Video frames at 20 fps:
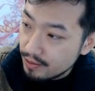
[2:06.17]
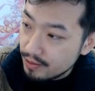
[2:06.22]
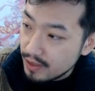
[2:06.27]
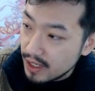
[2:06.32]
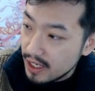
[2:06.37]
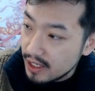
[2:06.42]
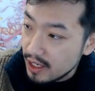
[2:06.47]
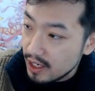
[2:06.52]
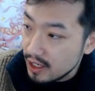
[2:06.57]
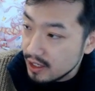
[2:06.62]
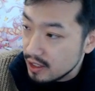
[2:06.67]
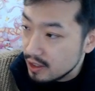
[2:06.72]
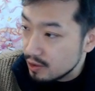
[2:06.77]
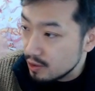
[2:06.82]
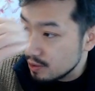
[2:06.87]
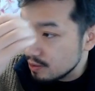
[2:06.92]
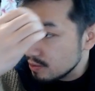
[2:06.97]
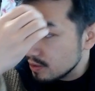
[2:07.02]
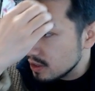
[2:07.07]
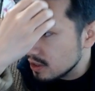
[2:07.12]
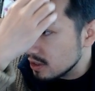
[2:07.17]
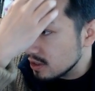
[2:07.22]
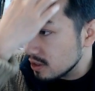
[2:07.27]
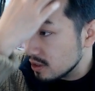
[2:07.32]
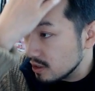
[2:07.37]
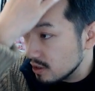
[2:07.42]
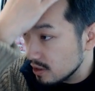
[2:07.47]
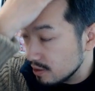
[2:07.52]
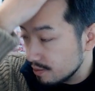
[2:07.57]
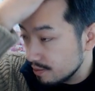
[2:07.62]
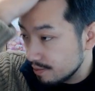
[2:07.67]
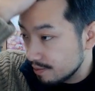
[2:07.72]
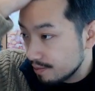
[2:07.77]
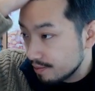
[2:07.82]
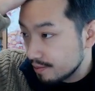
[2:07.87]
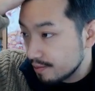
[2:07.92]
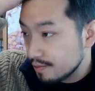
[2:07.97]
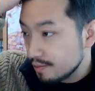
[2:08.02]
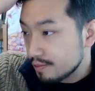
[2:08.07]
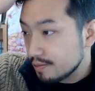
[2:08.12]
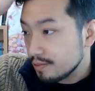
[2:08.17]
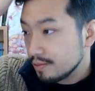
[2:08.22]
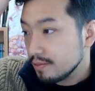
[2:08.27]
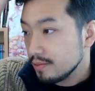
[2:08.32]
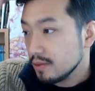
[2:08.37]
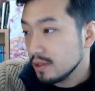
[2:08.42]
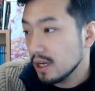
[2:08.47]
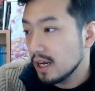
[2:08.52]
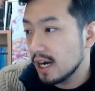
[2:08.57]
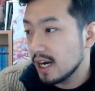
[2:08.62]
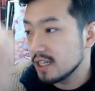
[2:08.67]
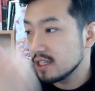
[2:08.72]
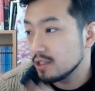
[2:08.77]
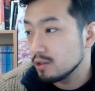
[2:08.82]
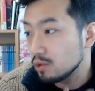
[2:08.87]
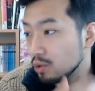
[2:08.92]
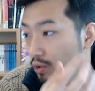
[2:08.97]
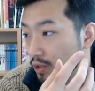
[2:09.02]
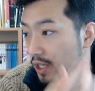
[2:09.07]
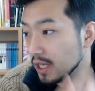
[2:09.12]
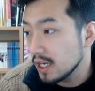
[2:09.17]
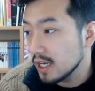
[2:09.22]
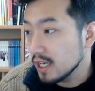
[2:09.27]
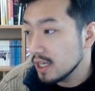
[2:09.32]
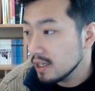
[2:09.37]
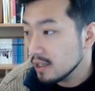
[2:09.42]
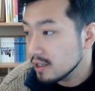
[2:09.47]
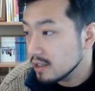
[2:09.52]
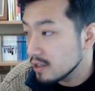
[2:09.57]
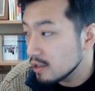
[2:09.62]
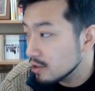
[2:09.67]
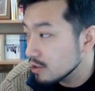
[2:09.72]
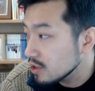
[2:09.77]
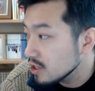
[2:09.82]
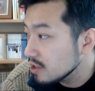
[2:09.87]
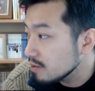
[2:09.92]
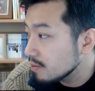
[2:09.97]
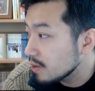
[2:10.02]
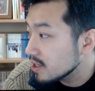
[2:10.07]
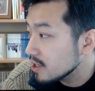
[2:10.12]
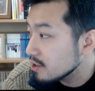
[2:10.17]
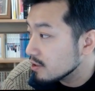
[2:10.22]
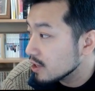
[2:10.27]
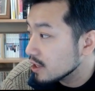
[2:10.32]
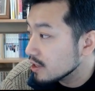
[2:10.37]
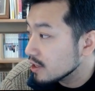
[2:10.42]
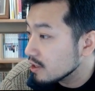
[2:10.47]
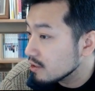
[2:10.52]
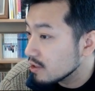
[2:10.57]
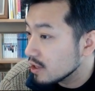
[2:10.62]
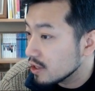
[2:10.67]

음, 아내가 이제 좀 그 아는 동네 그 언니 만나러 간다고